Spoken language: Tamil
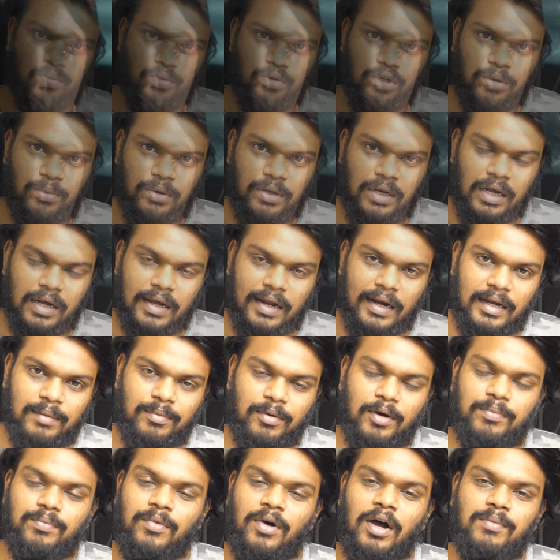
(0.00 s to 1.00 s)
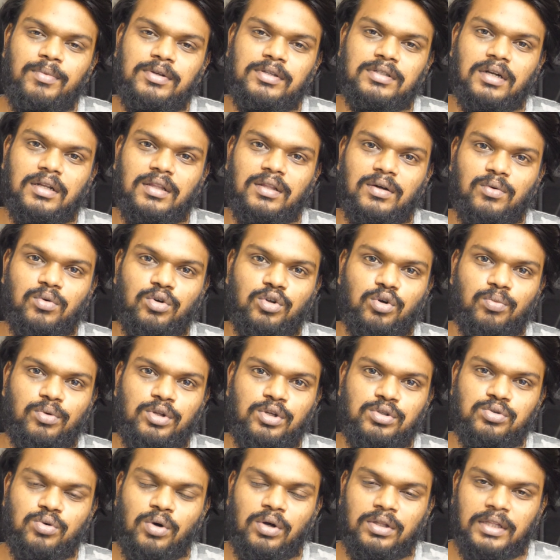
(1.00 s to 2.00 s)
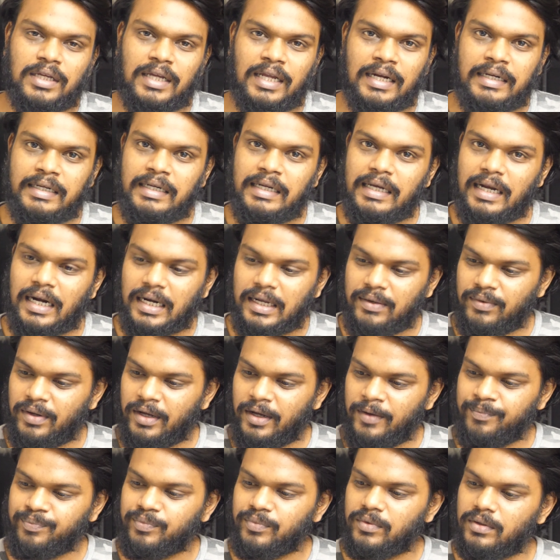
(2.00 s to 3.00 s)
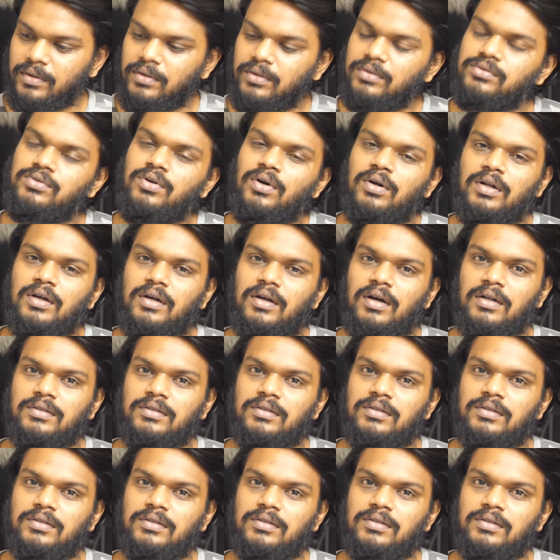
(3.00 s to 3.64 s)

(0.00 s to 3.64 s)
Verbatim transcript: கொடுக்க முடியும் அப்படின்னா கண்டிப்பாக மாபியஸால் தான் கொடுக்க முடியும் ஸோ அந்த கெட்ட கனவை ஜோனா